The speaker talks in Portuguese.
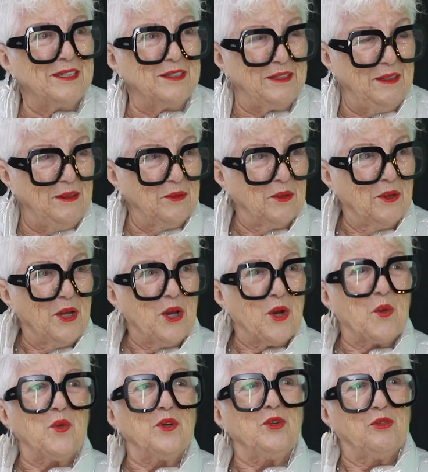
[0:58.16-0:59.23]
o ladrilho.
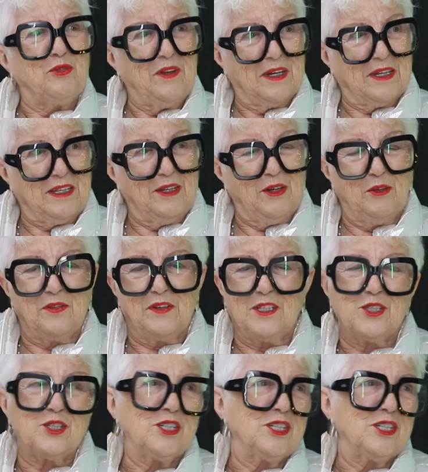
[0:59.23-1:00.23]
Uhum. Quando eu vi aquilo, eu falei,